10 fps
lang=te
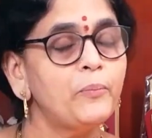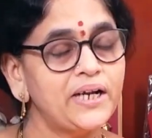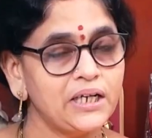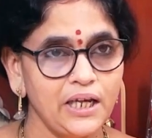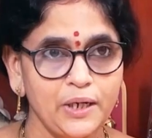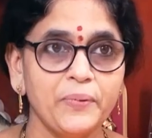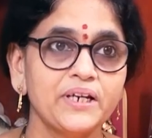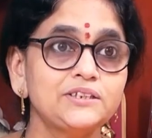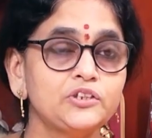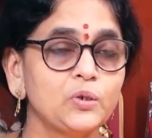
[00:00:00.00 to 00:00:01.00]
పెట్టలేని
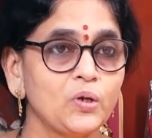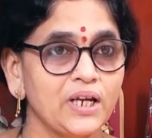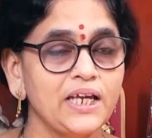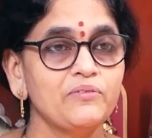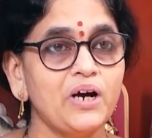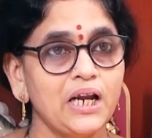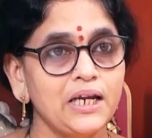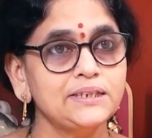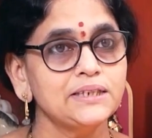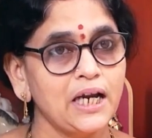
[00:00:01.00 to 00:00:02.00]
పరిస్థితులు ఉన్నాయి
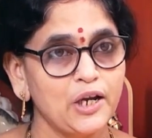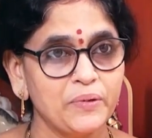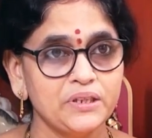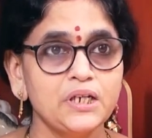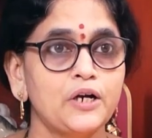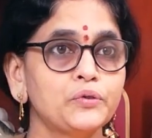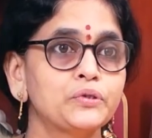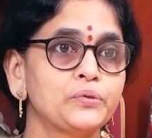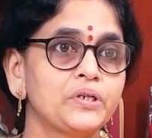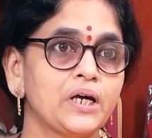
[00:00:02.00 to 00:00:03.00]
ఇవాళని చాలామంది
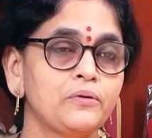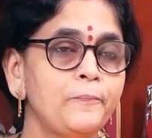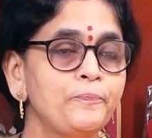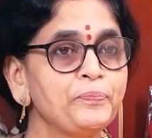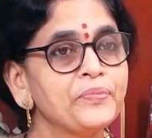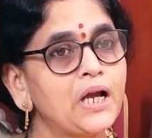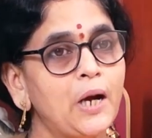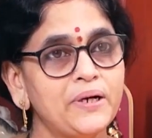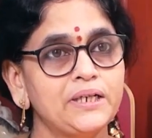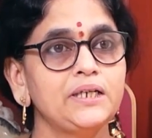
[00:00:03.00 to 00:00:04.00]
అడుగుతూ ఉన్నారు
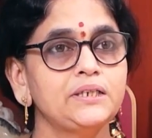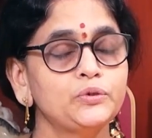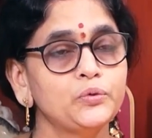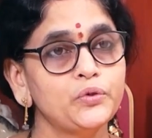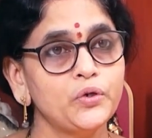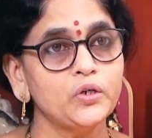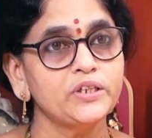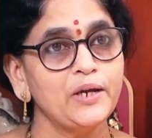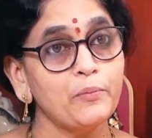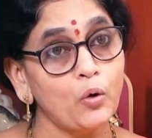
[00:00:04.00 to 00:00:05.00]
కాబట్టి
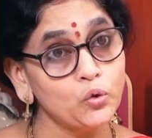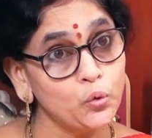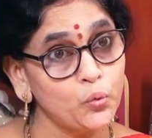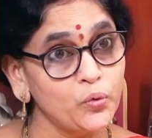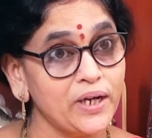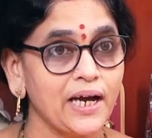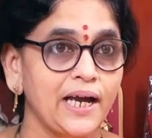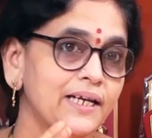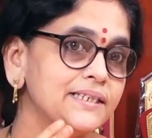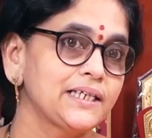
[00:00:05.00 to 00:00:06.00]
సూర్యోదయం అవుతూ ఉండగా
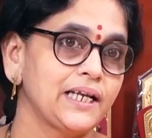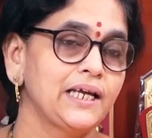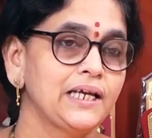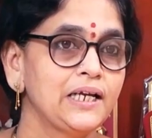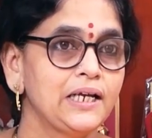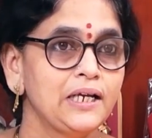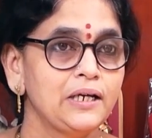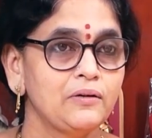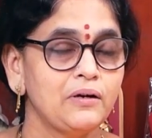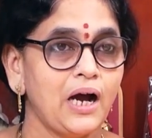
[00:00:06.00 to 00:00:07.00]
అయినా సరే
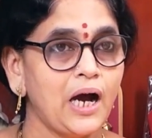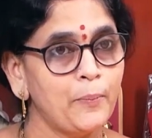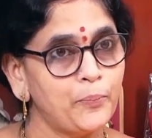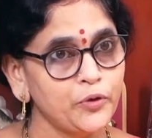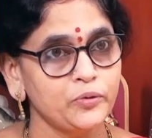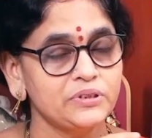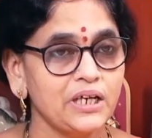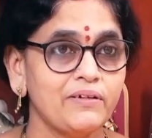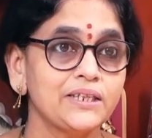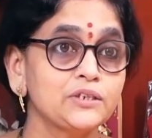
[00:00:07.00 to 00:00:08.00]
అప్పుడు
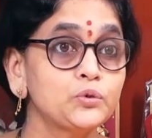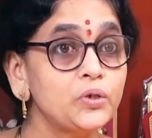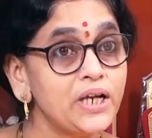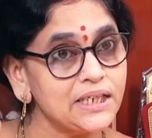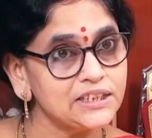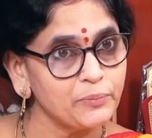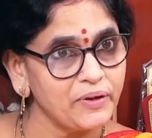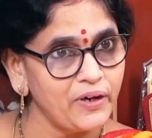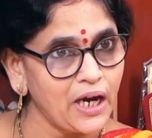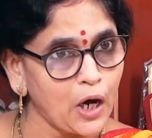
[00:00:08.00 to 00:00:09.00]
తర్వాత
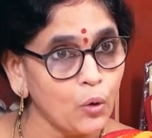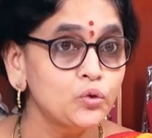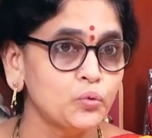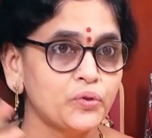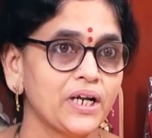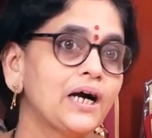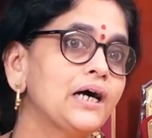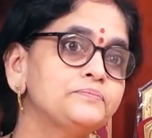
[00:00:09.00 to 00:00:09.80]
సూర్యాస్తమం అవుతూ ఉండగా